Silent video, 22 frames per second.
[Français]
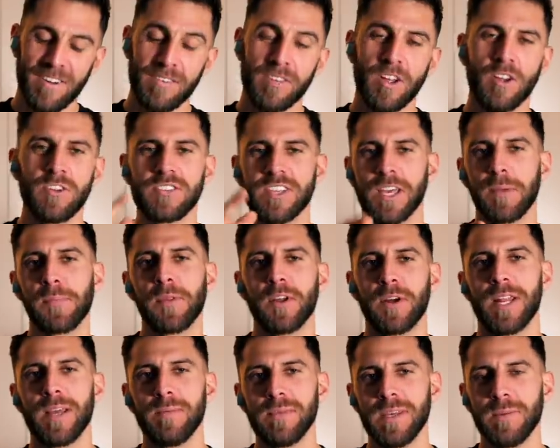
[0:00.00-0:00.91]
dans le script,
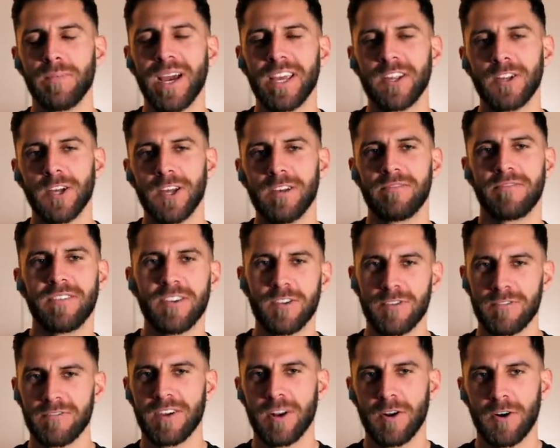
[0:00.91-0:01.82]
on a mis Biden fait
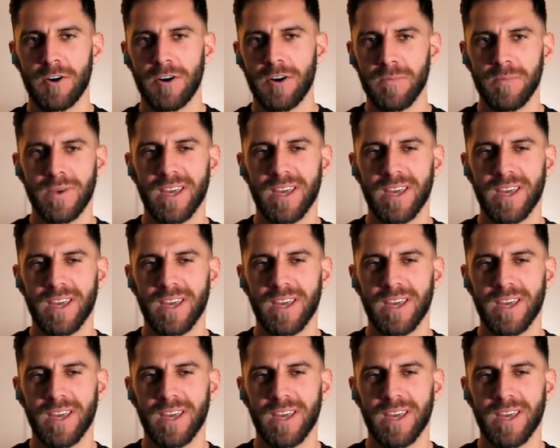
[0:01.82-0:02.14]
du vélo,